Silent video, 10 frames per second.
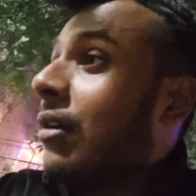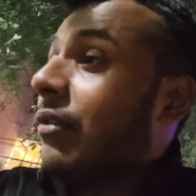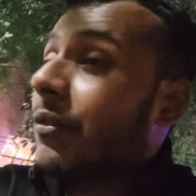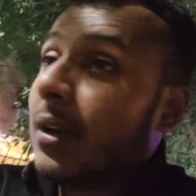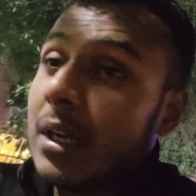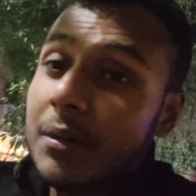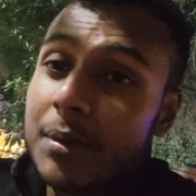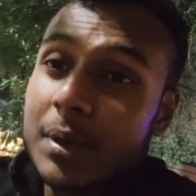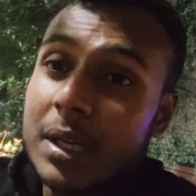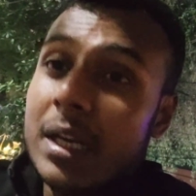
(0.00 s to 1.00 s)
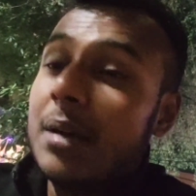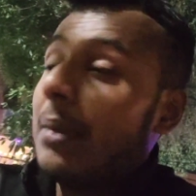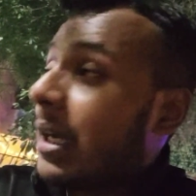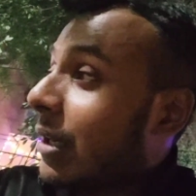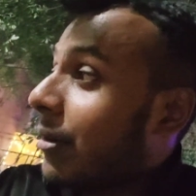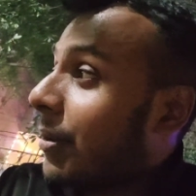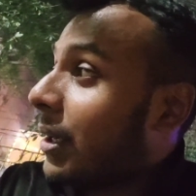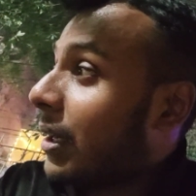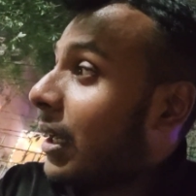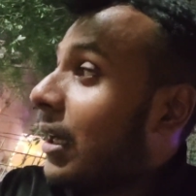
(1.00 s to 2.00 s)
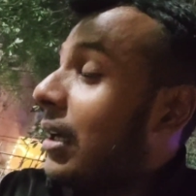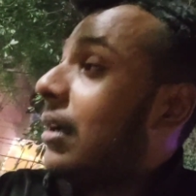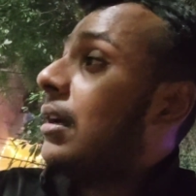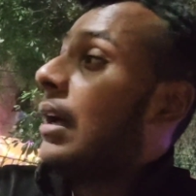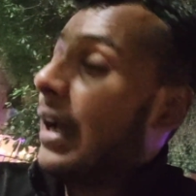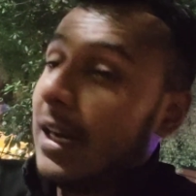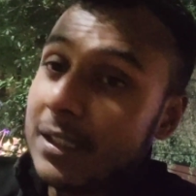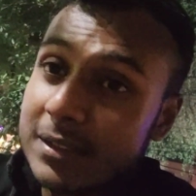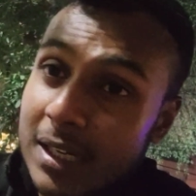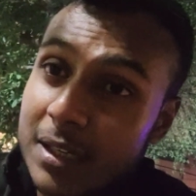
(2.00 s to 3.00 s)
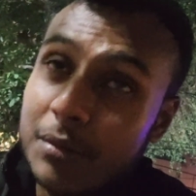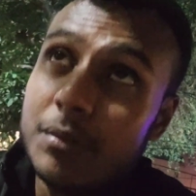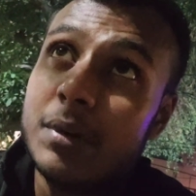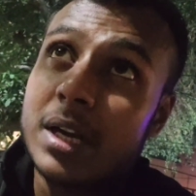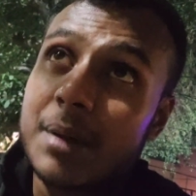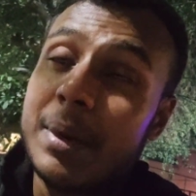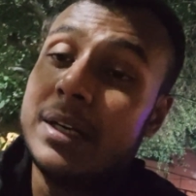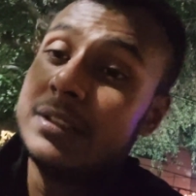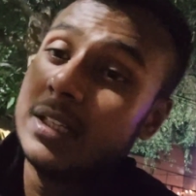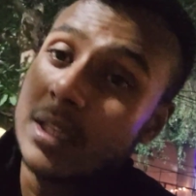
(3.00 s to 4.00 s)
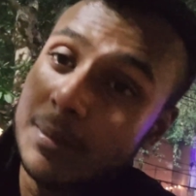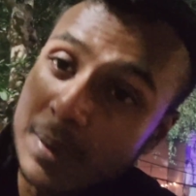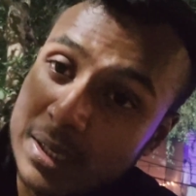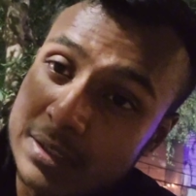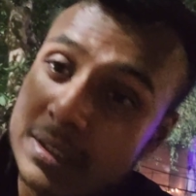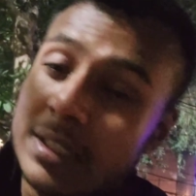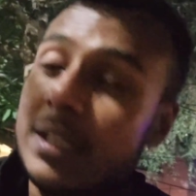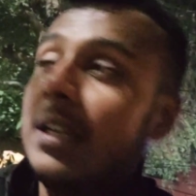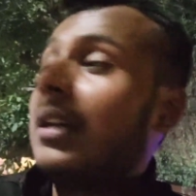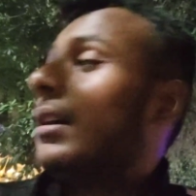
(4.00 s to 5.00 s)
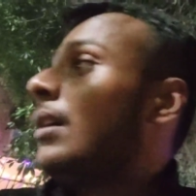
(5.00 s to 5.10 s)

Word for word: फिर फ्रंट लीवर भी करना है बैक लीवर भी करना है हैंड स्टैंड वन आर्म हैंड स्टैंड की भी प्रैक्टिस करनी है